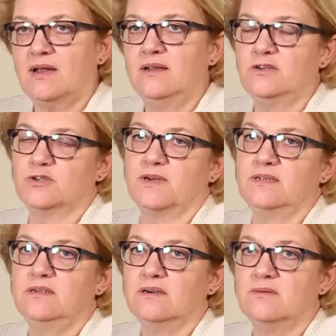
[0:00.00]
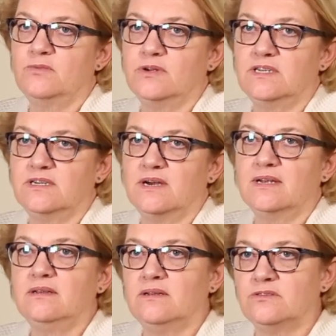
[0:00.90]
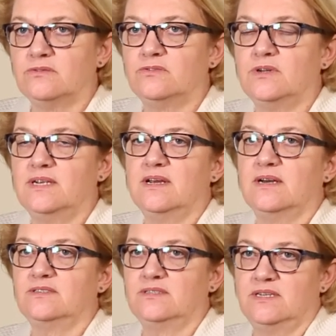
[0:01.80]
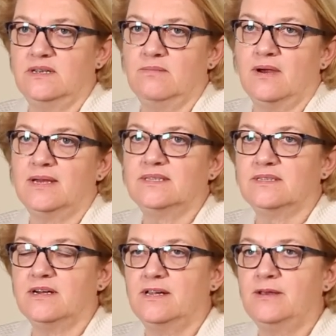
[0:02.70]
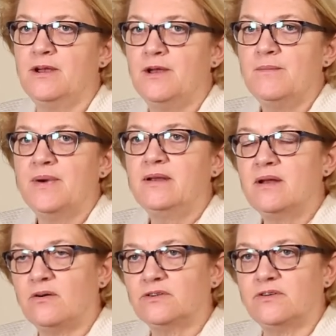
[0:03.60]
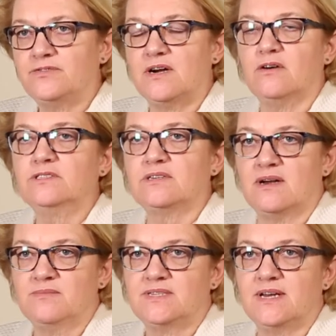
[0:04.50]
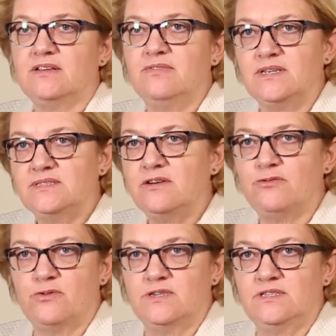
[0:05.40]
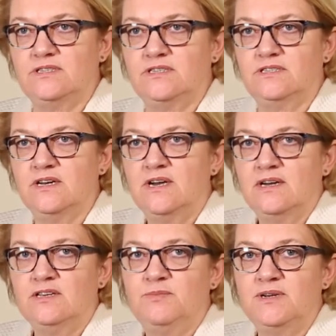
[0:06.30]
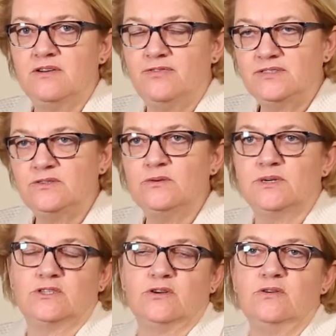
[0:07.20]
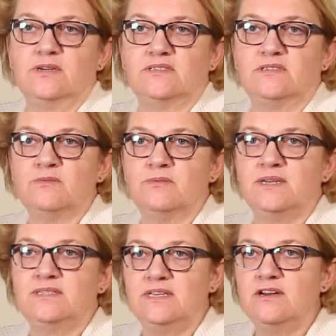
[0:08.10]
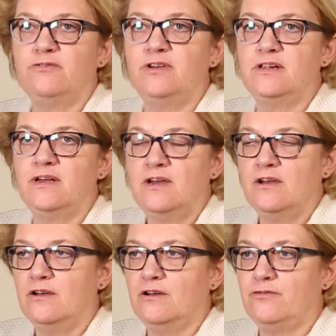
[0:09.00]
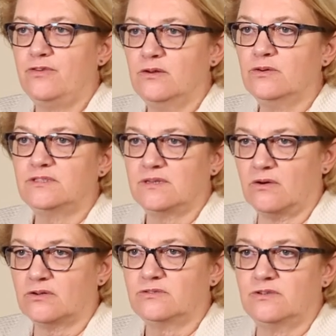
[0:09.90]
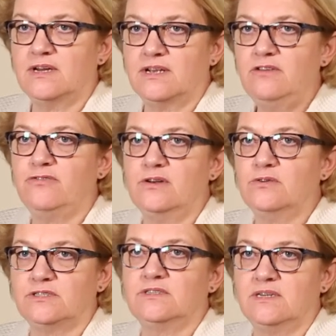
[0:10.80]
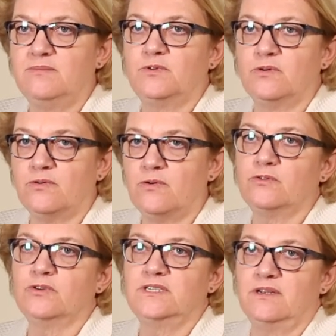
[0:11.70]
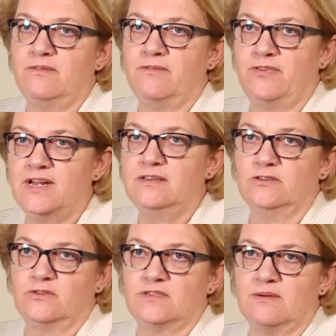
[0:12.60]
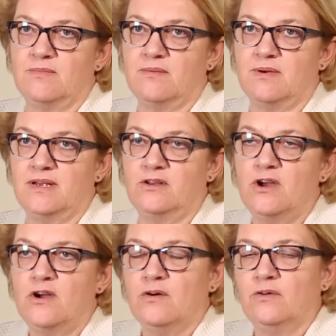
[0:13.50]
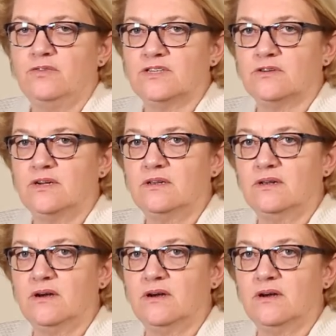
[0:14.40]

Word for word: alle entsprechend ihrer Möglichkeiten in so ein Solidarsystem einzahlen. Bei den, auf der Ausgabenseite wäre ich sehr vorsichtig. Ich bin der festen Überzeugung, dass es im Moment sehr viel äh, Verlust, auch Synergieverluste gibt durch die fehlende Zusammenarbeit. Und wir sollten,